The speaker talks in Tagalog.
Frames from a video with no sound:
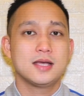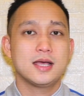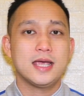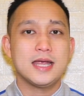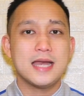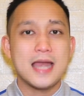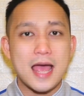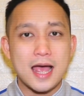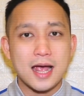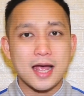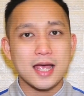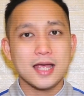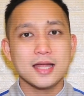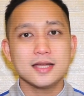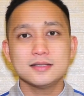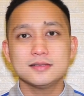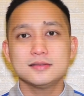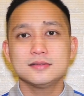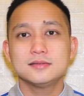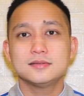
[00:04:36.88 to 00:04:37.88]

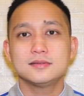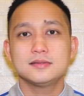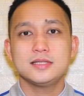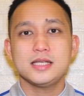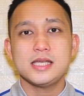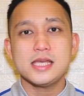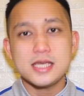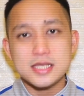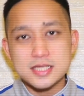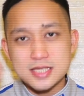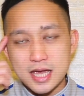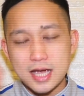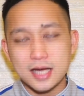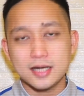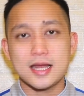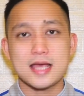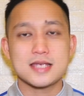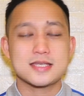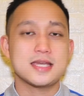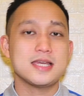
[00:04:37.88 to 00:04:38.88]
Kailangan
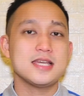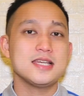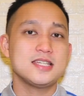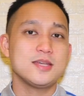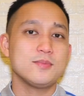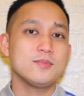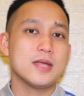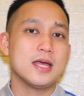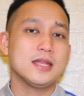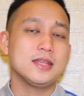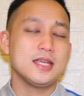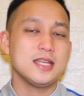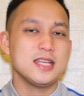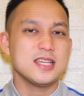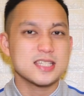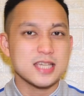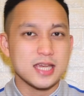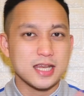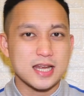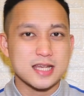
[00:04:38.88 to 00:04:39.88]
iisang nasa isip natin,
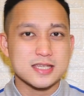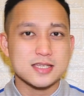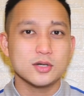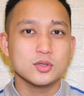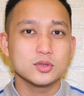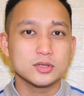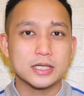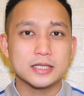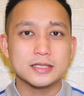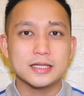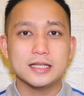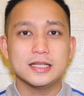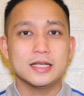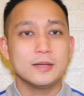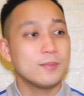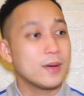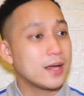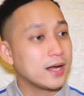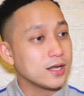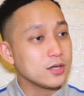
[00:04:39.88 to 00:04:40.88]
isa yung nasa utak
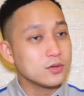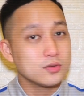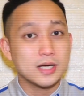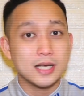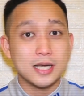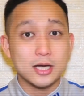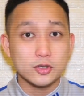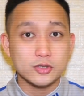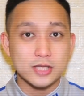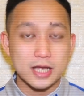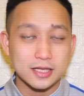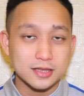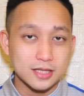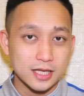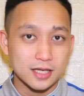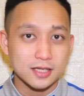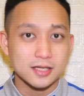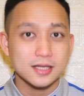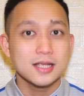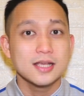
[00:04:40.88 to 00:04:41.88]
natin para yung galaw
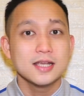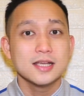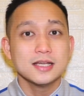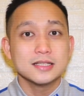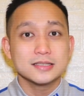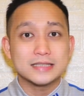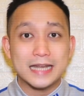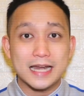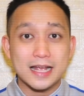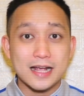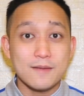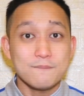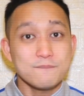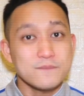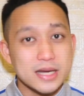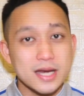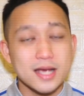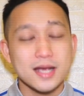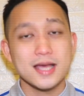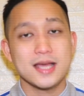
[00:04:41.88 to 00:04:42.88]
natin talagang
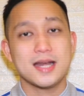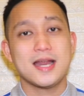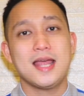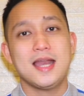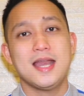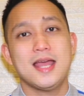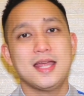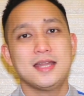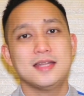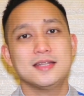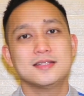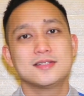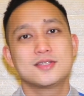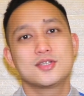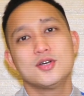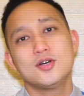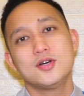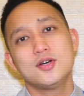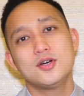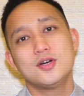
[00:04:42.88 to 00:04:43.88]
pinag-aralan.
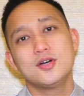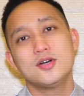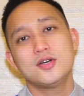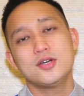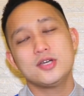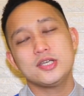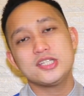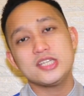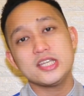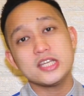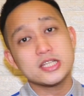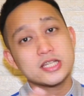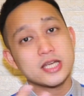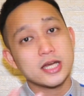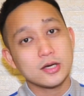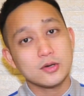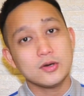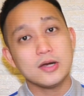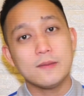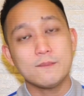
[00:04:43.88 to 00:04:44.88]
So,
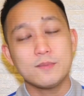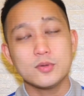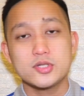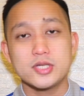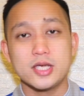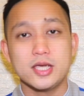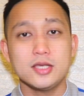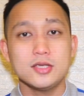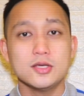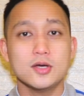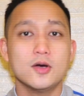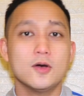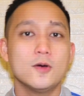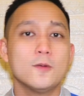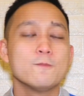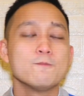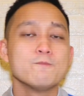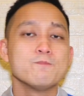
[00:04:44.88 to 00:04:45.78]
sinishare ko lang po sa inyo